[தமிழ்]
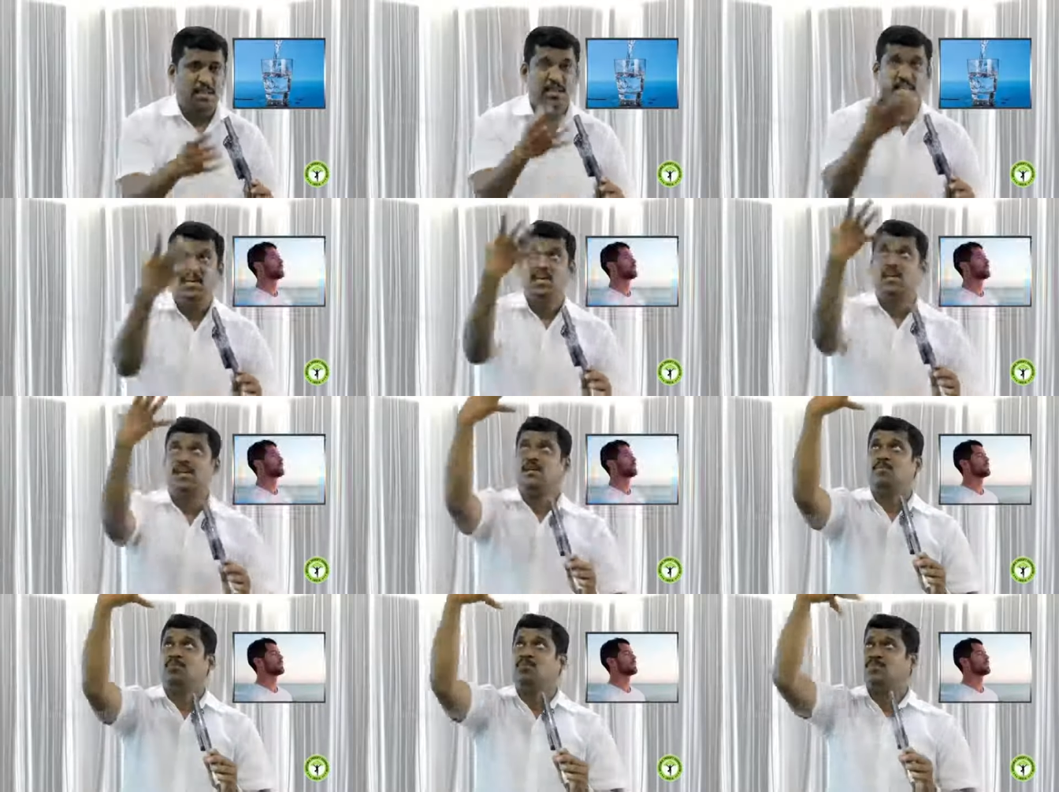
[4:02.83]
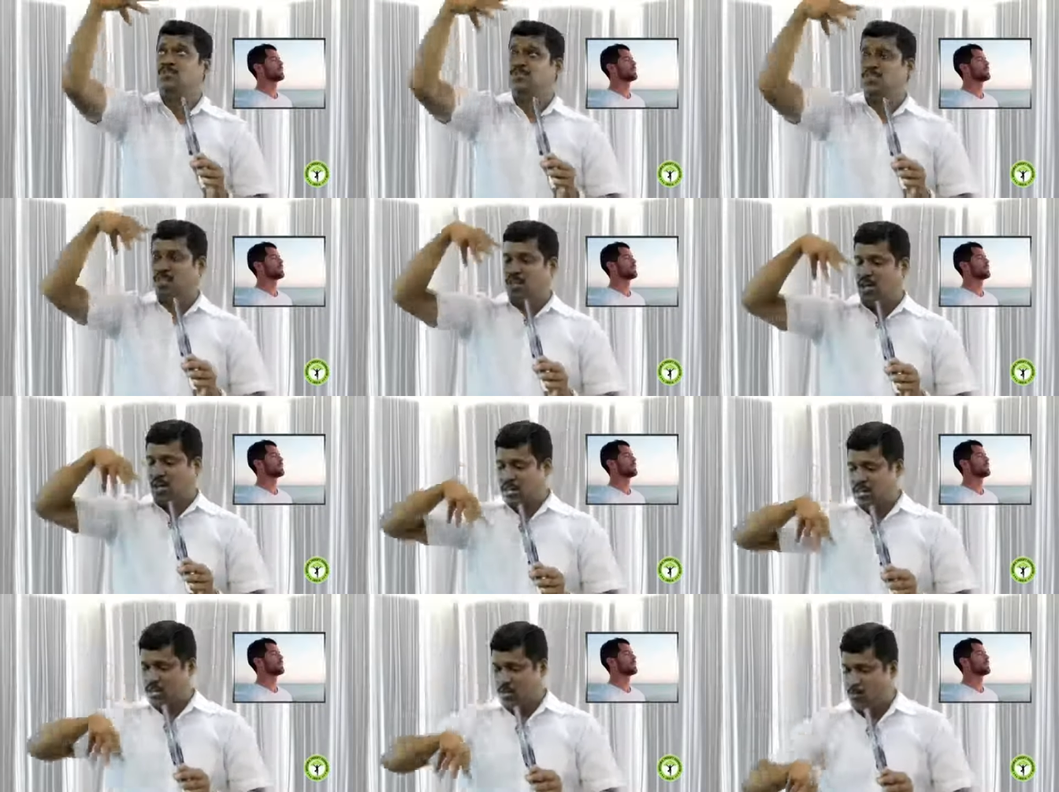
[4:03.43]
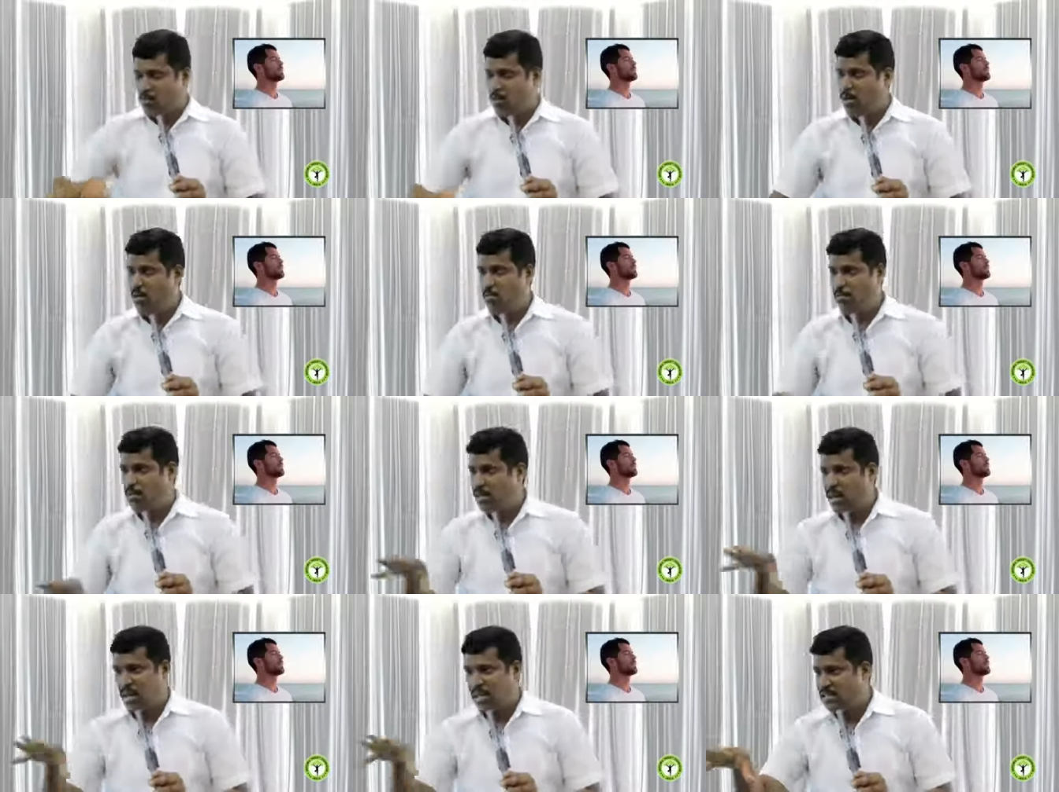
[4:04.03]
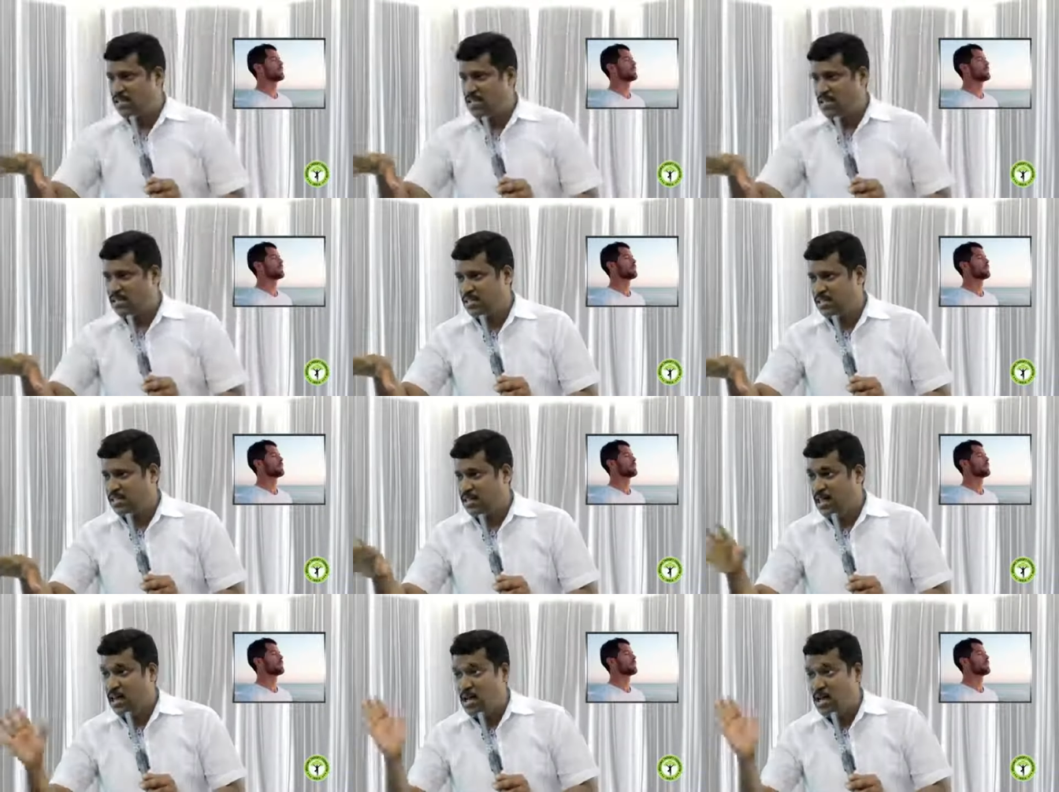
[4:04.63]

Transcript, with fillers: இழுக்கிற காத்து மூலம் காற்று